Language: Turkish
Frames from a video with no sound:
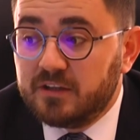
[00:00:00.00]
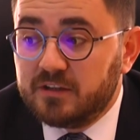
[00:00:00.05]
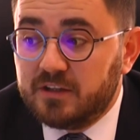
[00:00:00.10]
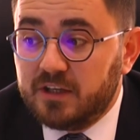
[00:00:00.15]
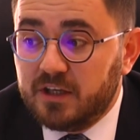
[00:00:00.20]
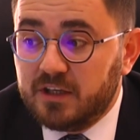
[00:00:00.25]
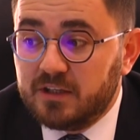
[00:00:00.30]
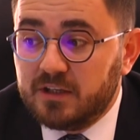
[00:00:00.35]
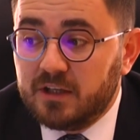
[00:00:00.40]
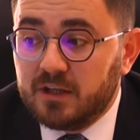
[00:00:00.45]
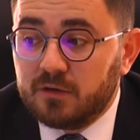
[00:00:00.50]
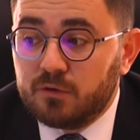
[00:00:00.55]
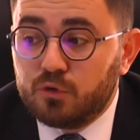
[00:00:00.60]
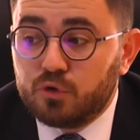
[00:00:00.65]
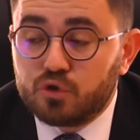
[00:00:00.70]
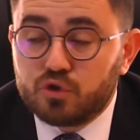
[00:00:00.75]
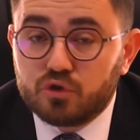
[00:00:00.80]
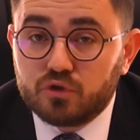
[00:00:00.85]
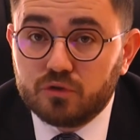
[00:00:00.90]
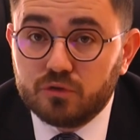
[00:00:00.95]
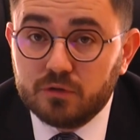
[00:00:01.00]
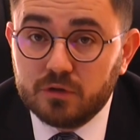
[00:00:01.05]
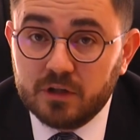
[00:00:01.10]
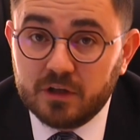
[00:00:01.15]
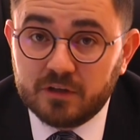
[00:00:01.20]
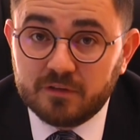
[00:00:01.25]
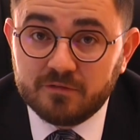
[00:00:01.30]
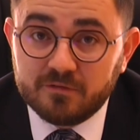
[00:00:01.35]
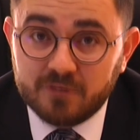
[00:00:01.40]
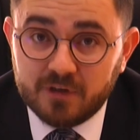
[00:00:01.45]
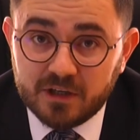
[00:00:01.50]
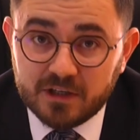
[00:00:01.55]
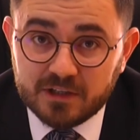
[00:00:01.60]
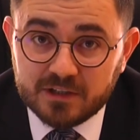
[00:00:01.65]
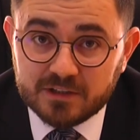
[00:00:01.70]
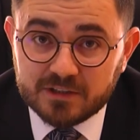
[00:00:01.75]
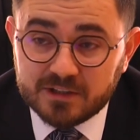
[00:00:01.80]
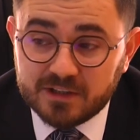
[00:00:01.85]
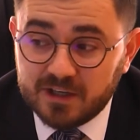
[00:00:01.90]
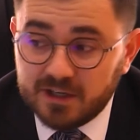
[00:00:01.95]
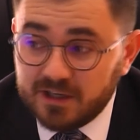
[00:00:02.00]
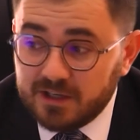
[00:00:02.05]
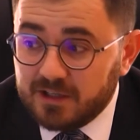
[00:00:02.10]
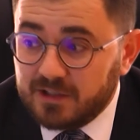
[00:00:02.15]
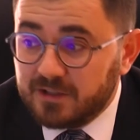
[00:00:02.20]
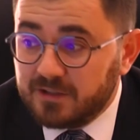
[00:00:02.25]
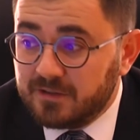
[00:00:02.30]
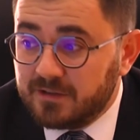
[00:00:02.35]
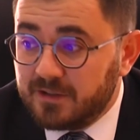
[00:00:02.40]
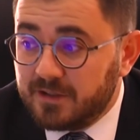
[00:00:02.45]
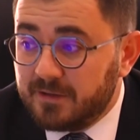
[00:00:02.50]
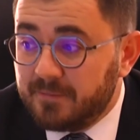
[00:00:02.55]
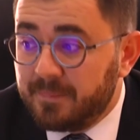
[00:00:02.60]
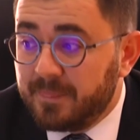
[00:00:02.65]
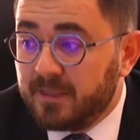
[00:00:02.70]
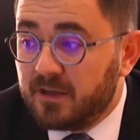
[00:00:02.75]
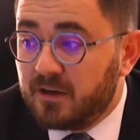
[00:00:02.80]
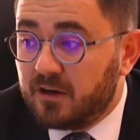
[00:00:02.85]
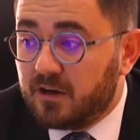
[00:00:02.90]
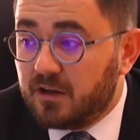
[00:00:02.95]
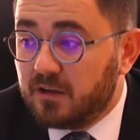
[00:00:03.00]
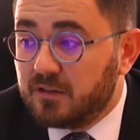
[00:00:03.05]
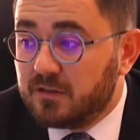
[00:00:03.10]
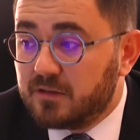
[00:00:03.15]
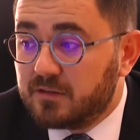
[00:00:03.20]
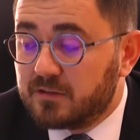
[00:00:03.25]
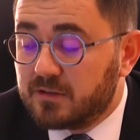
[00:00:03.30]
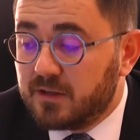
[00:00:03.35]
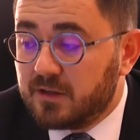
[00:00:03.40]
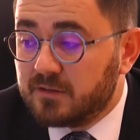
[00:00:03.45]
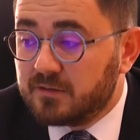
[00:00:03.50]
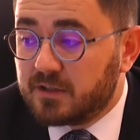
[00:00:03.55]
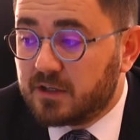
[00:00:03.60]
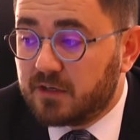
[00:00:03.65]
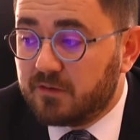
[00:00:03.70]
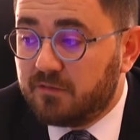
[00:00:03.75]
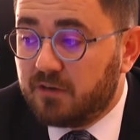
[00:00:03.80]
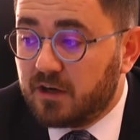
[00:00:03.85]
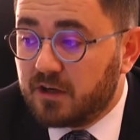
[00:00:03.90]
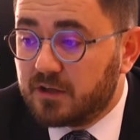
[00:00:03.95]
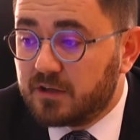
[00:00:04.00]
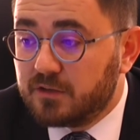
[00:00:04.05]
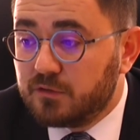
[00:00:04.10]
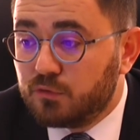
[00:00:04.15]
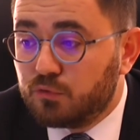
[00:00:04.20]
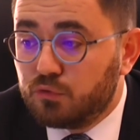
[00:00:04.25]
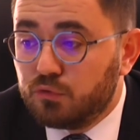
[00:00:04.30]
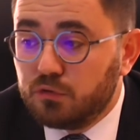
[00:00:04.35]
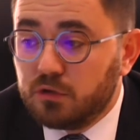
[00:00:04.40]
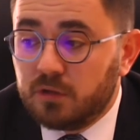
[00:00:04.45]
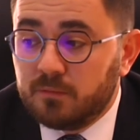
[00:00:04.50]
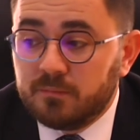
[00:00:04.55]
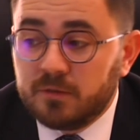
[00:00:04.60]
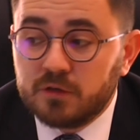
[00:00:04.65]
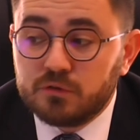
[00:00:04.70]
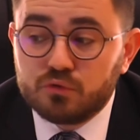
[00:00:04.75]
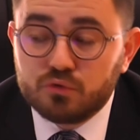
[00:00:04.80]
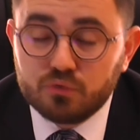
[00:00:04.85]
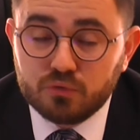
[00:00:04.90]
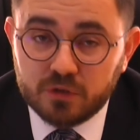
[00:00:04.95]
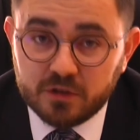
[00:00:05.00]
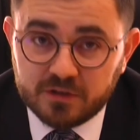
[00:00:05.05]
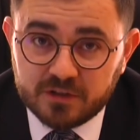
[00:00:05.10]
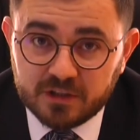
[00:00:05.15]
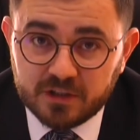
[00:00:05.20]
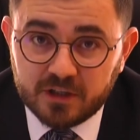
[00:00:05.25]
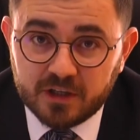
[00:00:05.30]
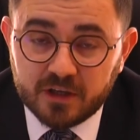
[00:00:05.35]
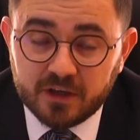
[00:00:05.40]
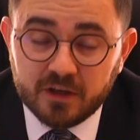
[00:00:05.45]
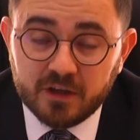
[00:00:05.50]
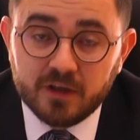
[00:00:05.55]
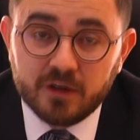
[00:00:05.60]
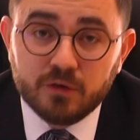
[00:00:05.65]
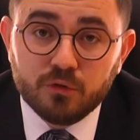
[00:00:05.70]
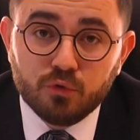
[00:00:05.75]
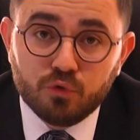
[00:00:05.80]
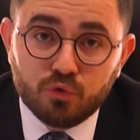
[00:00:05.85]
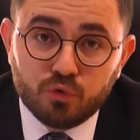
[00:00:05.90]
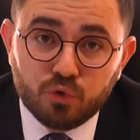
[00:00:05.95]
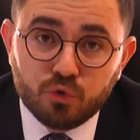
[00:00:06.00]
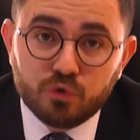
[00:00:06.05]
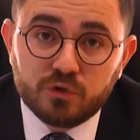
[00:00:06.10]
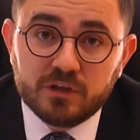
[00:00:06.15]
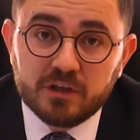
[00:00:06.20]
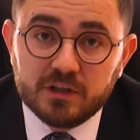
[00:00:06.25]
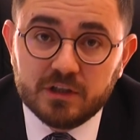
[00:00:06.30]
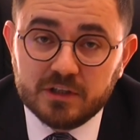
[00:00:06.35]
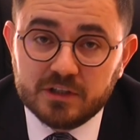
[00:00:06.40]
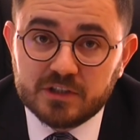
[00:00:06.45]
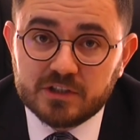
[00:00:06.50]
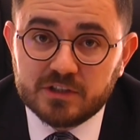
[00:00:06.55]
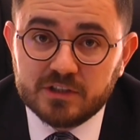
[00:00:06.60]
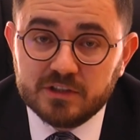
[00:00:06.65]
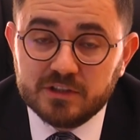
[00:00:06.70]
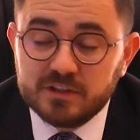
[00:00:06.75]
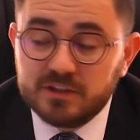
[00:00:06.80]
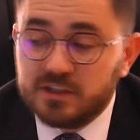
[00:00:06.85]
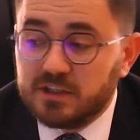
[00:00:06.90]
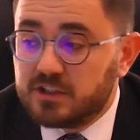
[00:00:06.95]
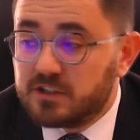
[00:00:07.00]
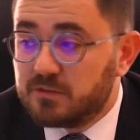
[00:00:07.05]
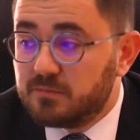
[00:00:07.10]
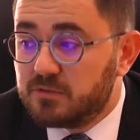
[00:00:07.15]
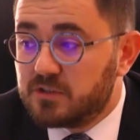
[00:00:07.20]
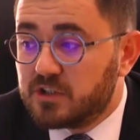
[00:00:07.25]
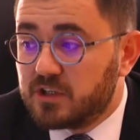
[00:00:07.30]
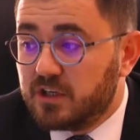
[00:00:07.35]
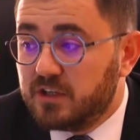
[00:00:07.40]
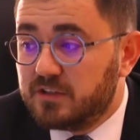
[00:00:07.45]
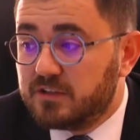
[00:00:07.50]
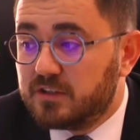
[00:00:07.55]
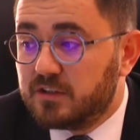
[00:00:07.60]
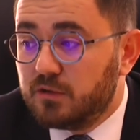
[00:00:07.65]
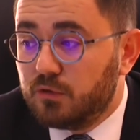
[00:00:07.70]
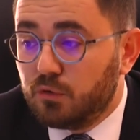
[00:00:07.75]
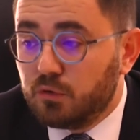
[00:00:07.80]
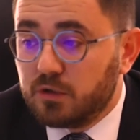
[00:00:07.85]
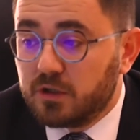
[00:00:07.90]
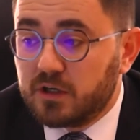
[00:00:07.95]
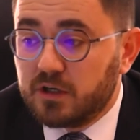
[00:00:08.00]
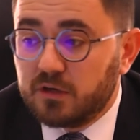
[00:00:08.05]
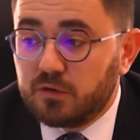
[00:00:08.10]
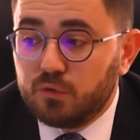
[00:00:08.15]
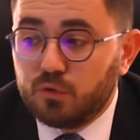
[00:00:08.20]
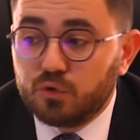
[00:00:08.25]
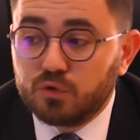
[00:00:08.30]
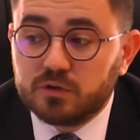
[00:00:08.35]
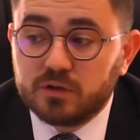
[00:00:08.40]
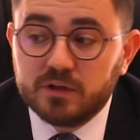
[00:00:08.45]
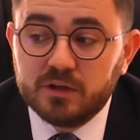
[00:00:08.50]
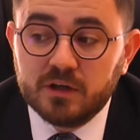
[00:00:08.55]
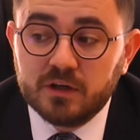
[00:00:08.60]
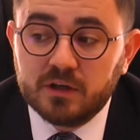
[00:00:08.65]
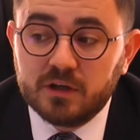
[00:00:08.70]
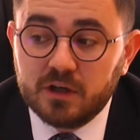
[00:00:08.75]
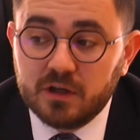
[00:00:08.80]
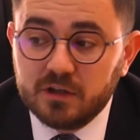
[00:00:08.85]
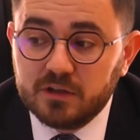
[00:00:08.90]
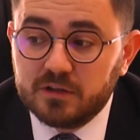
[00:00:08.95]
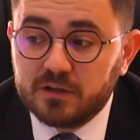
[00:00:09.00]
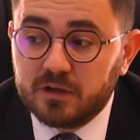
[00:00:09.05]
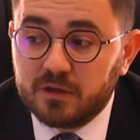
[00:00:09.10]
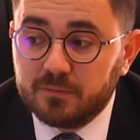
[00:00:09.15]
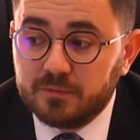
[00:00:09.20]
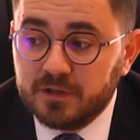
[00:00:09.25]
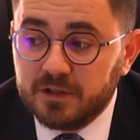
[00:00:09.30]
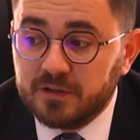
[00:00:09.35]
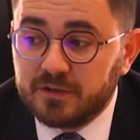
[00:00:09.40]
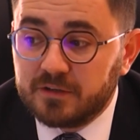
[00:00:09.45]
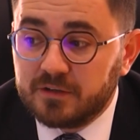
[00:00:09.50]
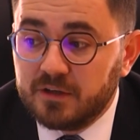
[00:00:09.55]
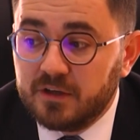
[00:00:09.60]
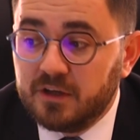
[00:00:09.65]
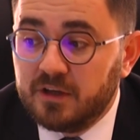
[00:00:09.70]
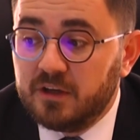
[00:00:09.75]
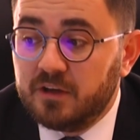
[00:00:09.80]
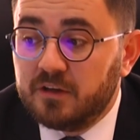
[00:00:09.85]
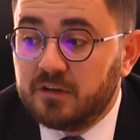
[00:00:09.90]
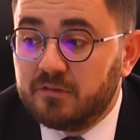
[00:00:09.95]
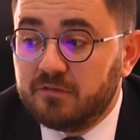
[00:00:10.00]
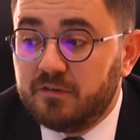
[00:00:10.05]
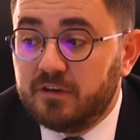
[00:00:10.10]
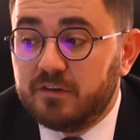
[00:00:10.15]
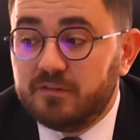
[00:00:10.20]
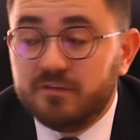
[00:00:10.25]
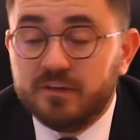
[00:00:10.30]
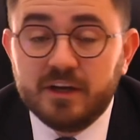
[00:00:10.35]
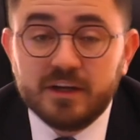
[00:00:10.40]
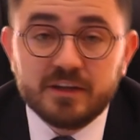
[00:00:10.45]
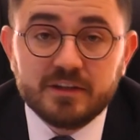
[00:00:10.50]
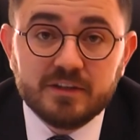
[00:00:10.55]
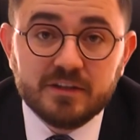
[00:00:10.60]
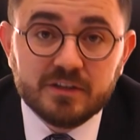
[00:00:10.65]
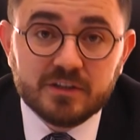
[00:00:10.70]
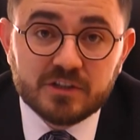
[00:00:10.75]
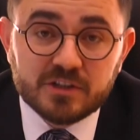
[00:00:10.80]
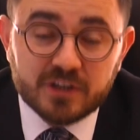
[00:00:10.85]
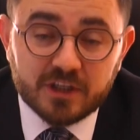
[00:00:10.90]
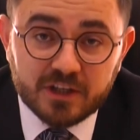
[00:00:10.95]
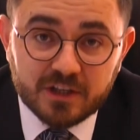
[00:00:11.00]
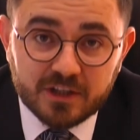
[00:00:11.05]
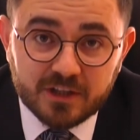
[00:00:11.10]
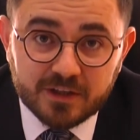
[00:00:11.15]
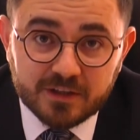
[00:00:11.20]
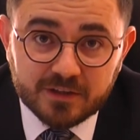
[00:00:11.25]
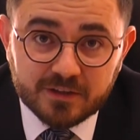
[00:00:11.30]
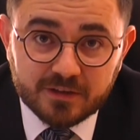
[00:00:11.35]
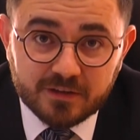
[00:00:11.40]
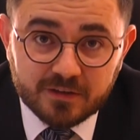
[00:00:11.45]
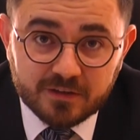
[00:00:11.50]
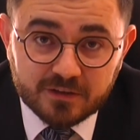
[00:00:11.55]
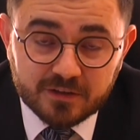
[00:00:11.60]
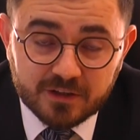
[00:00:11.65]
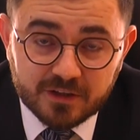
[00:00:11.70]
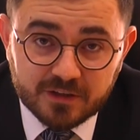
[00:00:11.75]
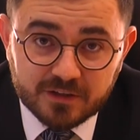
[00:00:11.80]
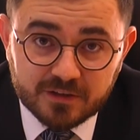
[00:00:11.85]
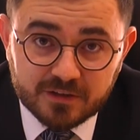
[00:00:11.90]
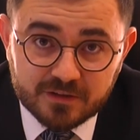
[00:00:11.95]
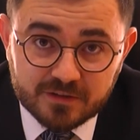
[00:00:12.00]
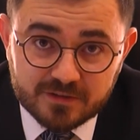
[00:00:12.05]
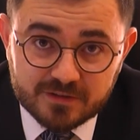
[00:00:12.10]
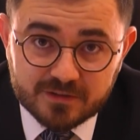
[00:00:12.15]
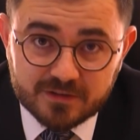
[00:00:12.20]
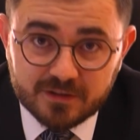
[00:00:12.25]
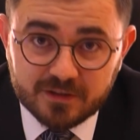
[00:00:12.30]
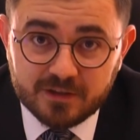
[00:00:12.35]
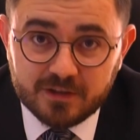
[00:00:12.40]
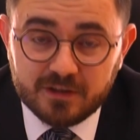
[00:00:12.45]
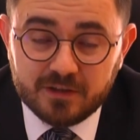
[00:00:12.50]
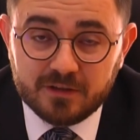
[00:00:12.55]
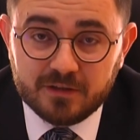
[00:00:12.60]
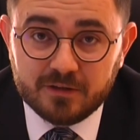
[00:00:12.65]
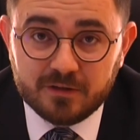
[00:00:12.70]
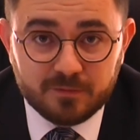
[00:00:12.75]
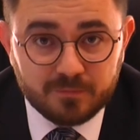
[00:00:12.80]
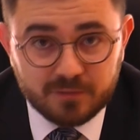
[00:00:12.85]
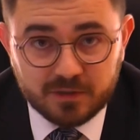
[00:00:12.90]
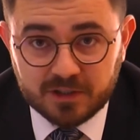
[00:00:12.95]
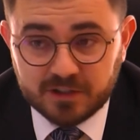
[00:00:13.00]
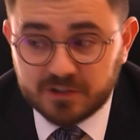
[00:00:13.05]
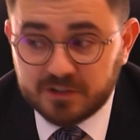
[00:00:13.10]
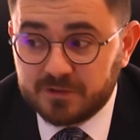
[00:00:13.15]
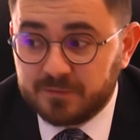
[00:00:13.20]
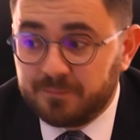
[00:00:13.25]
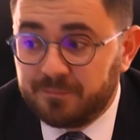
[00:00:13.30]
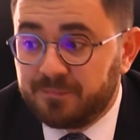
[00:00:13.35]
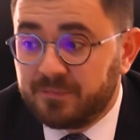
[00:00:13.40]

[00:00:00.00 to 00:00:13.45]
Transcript: Değinilen koşulların varlığı halinde aldatılan taraf hakkını kullanmak suretiyle hukuki ilişkiyi geçmişe etkili olarak ortadan kaldırabilir ve verdiği şeyleri geri isteyebilir.